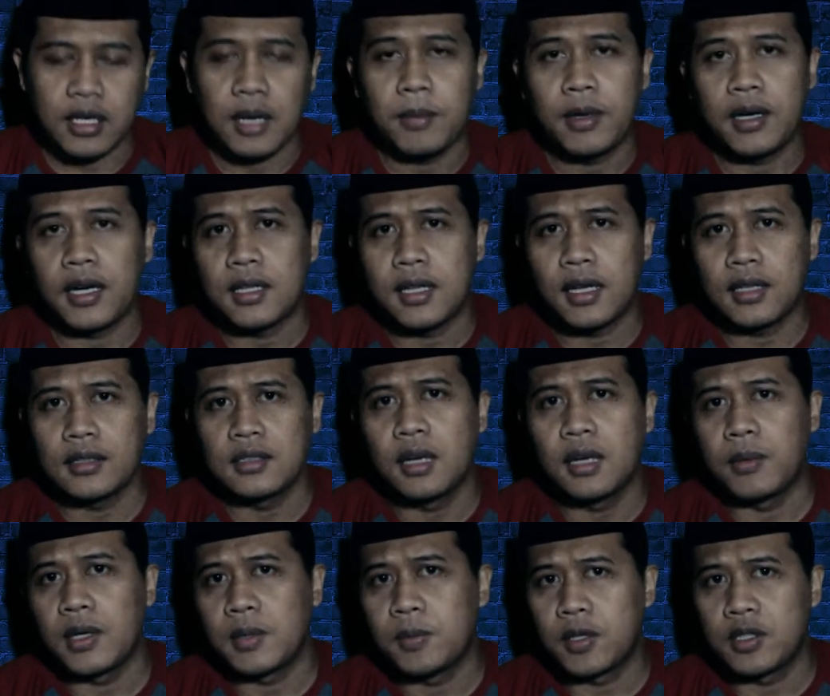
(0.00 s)
Selamat datang,
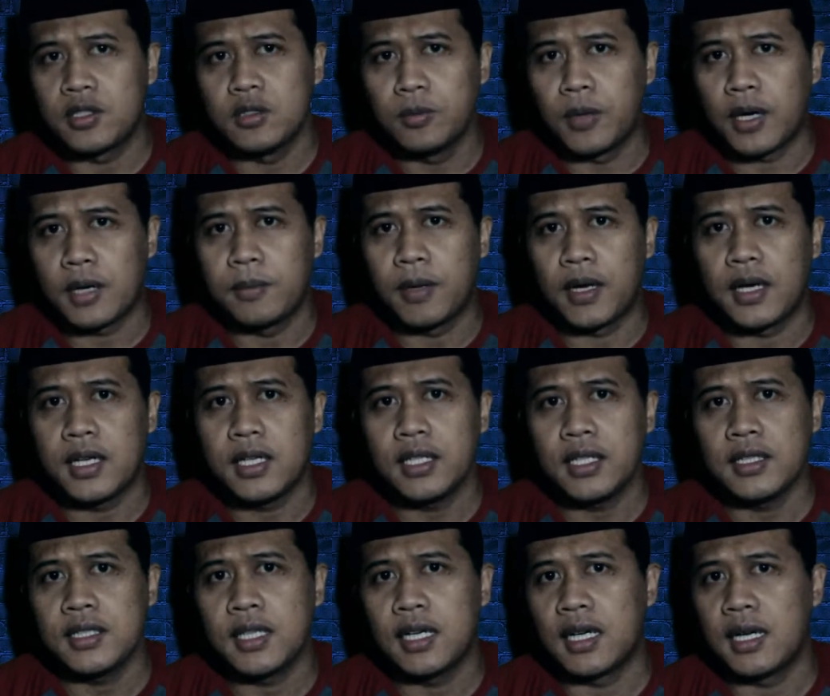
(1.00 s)
selamat berjumpa
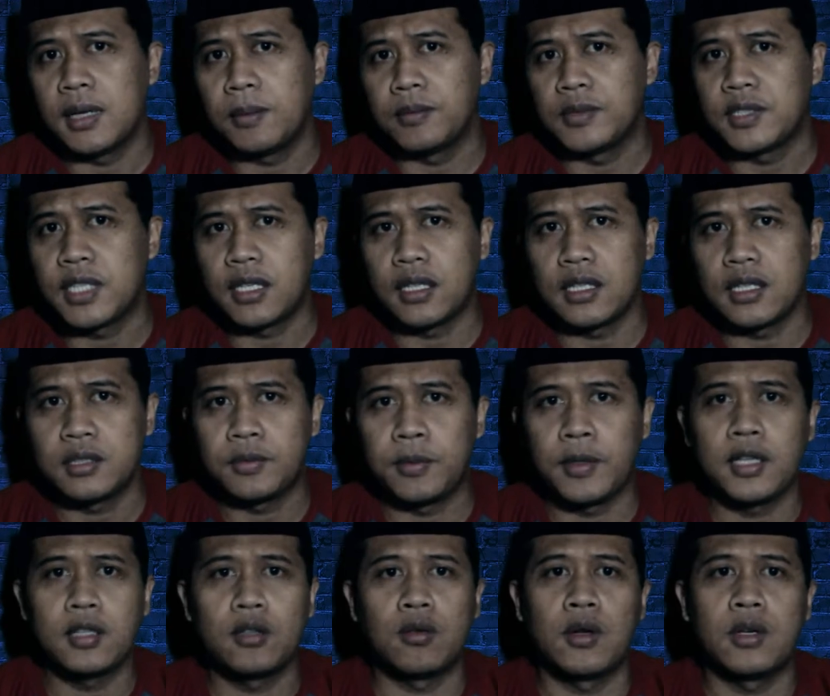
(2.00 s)
kembali dalam channel
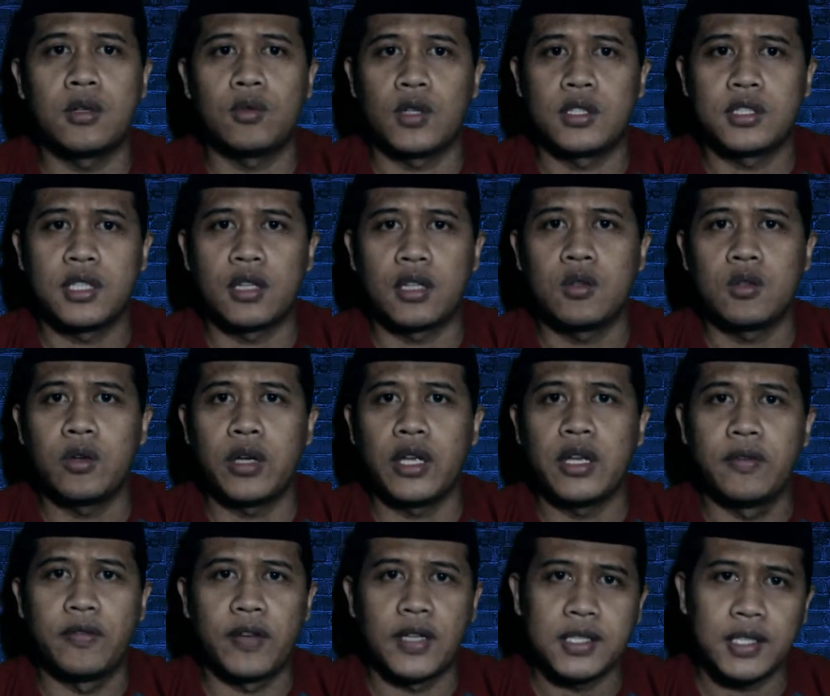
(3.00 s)
Spiritual 21
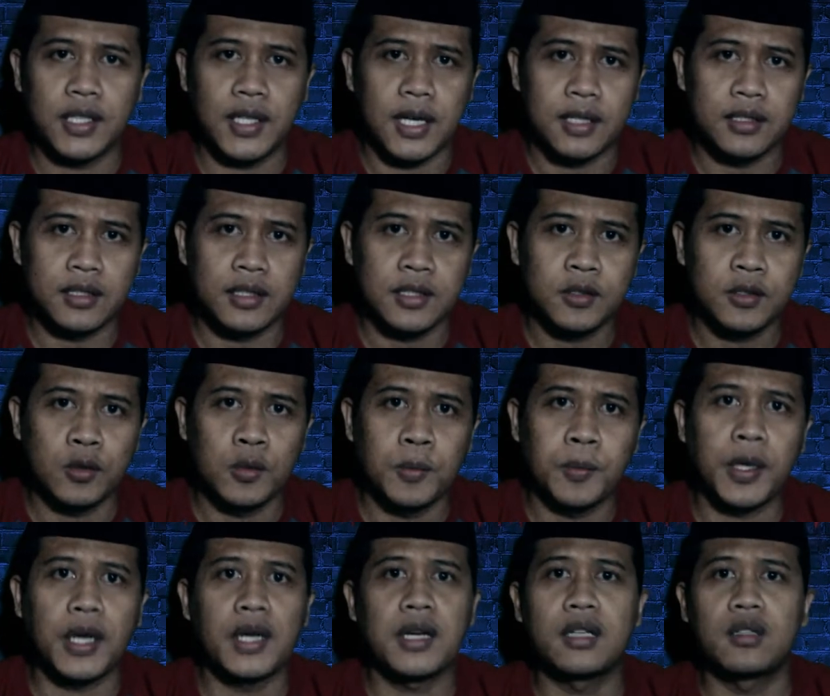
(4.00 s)
Investigasi
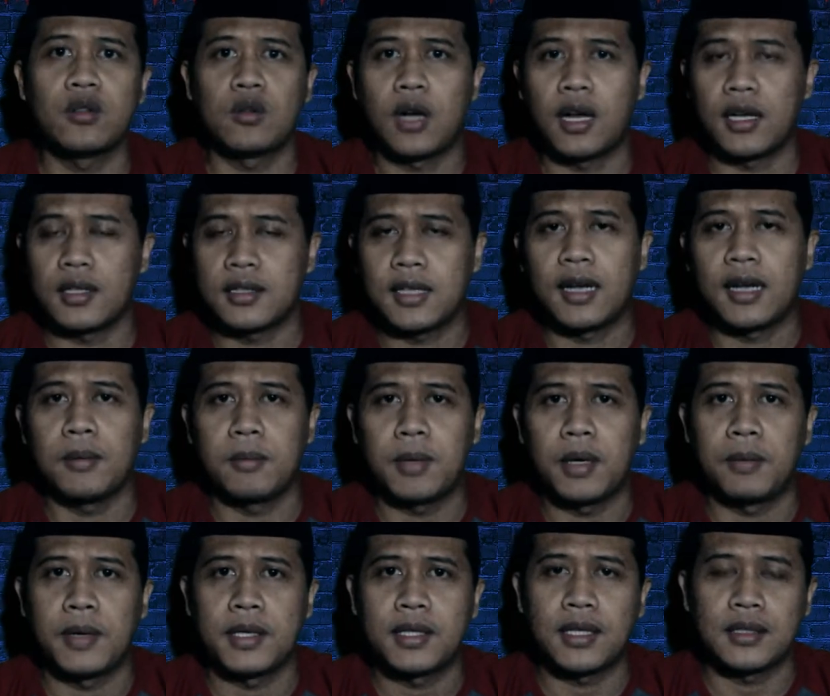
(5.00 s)
Supranatural
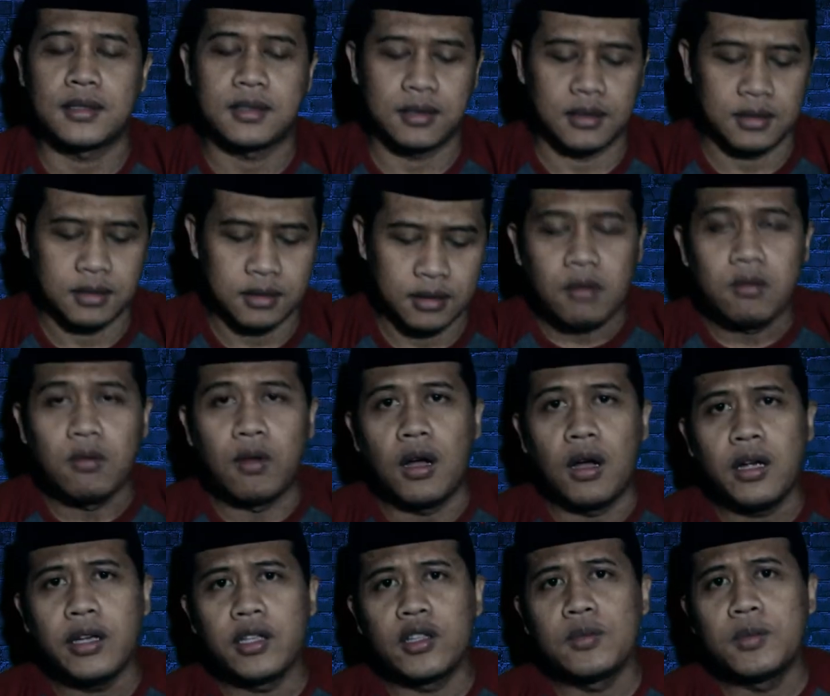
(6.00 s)
Tanpa Batas.
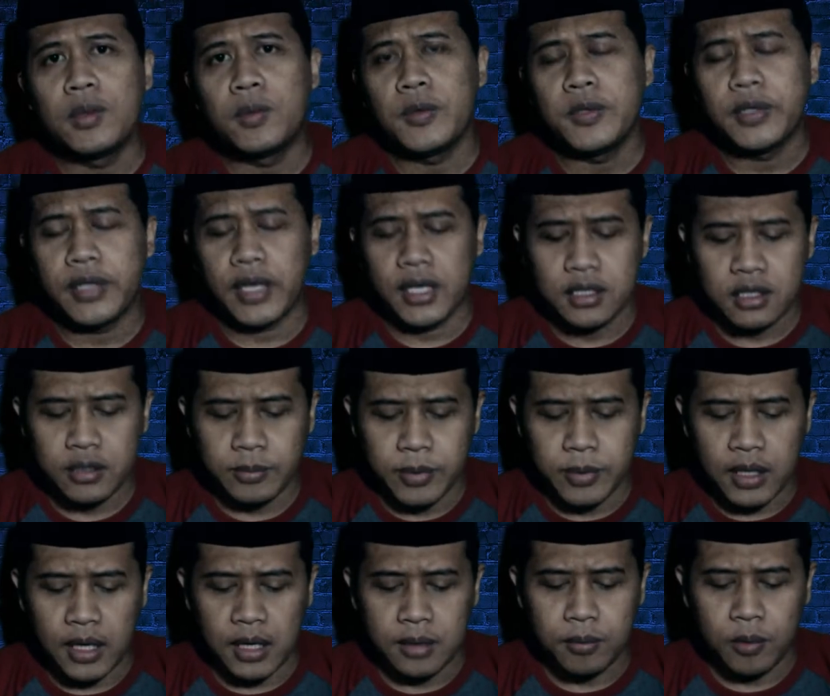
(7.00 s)
Allah itu mempunyai
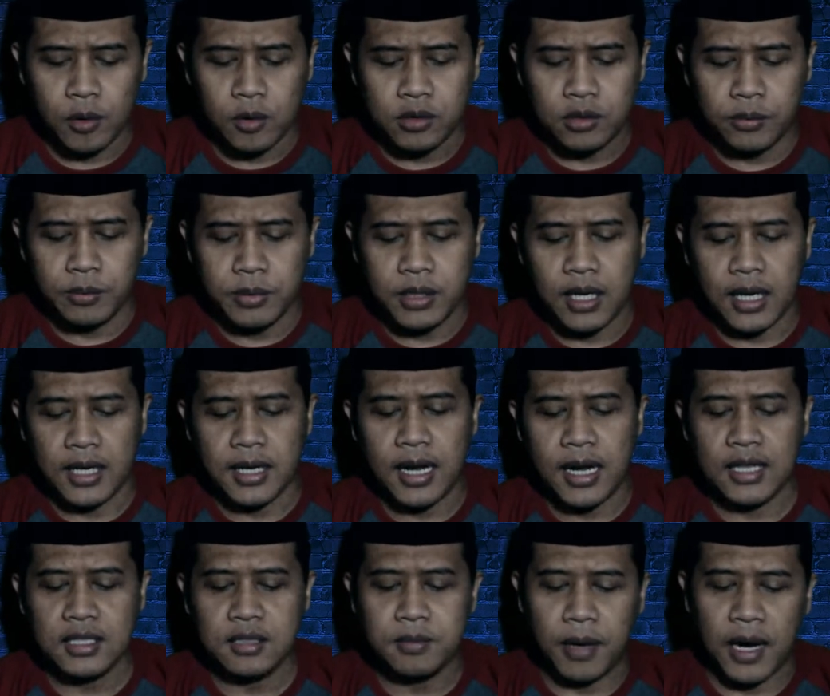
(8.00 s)
99
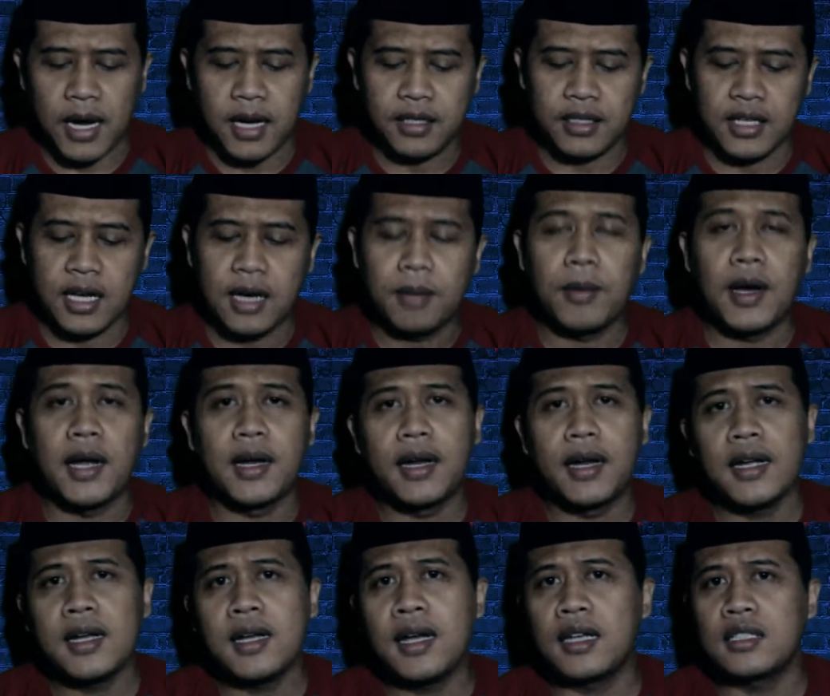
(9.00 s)
asma, yang
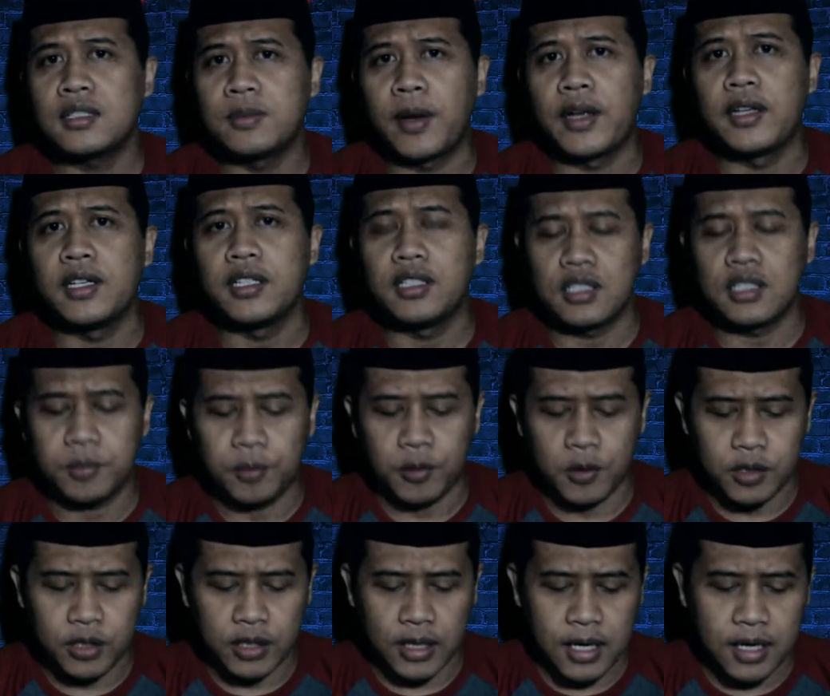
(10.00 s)
mana asma ini
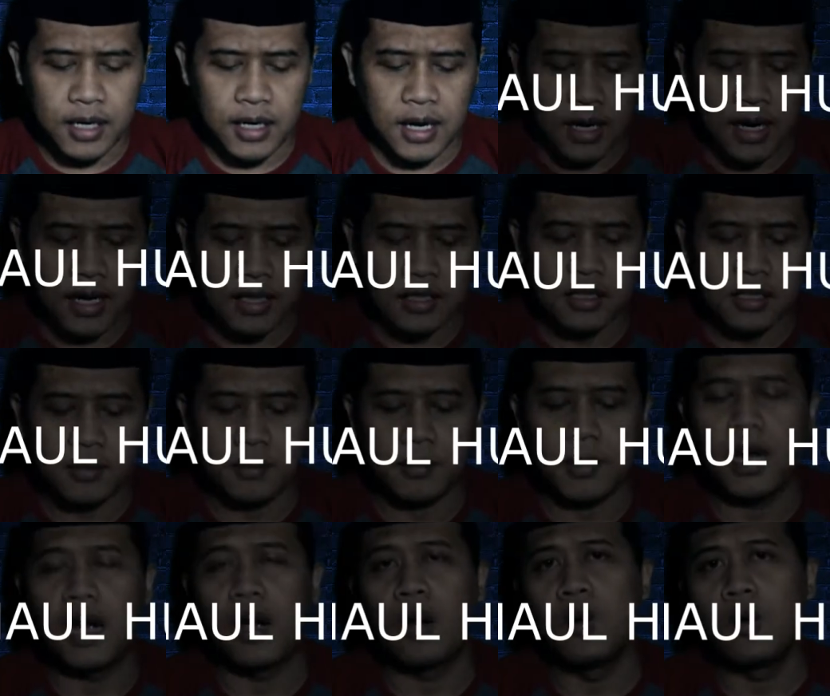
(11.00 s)
disebut dengan
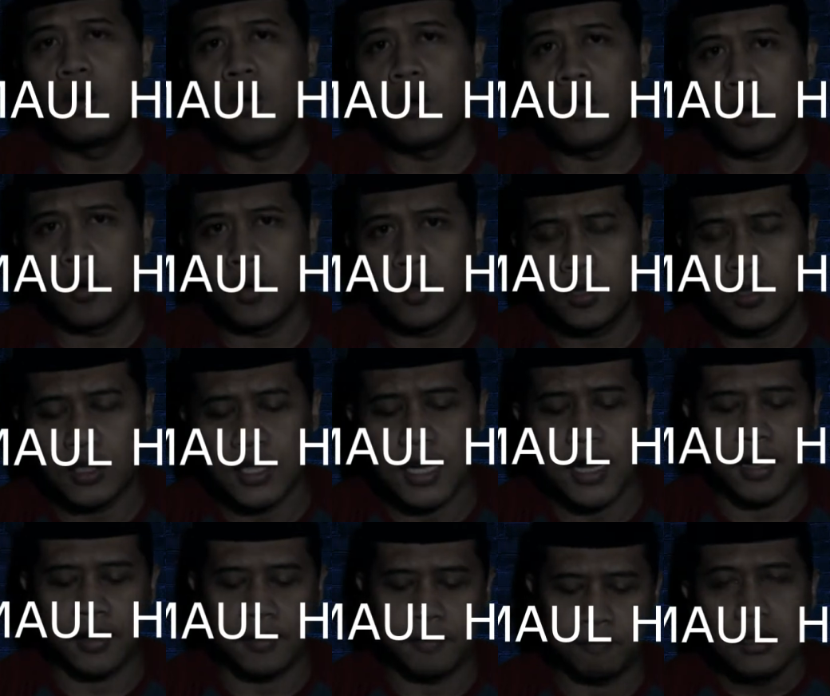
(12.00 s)
Asmaul
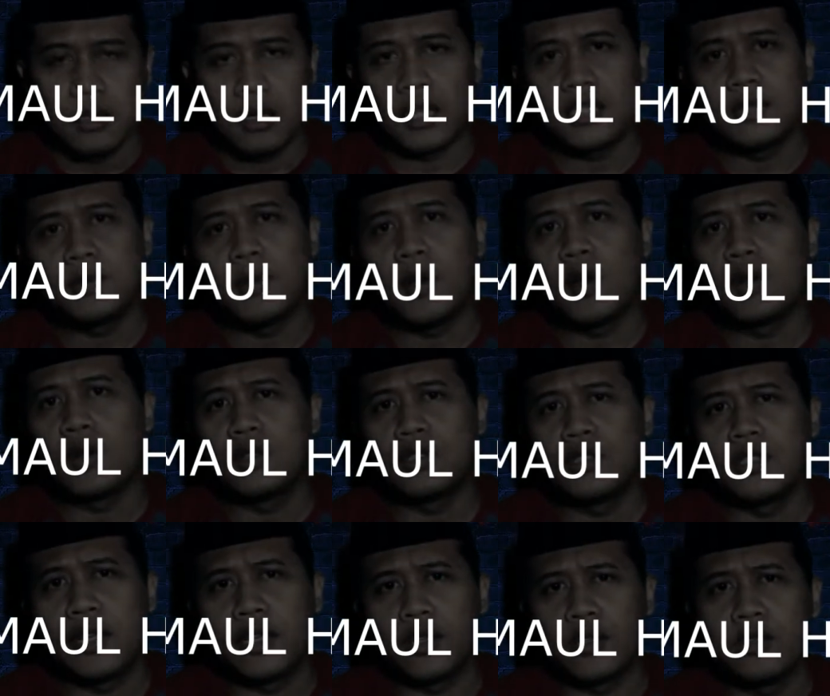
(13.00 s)
Husna. Asmaul
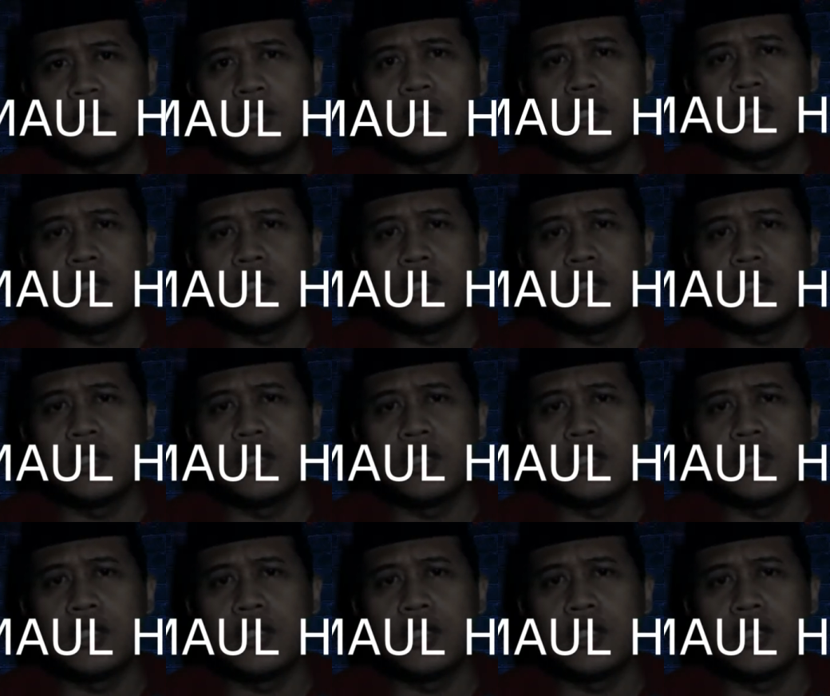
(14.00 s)
Husna itu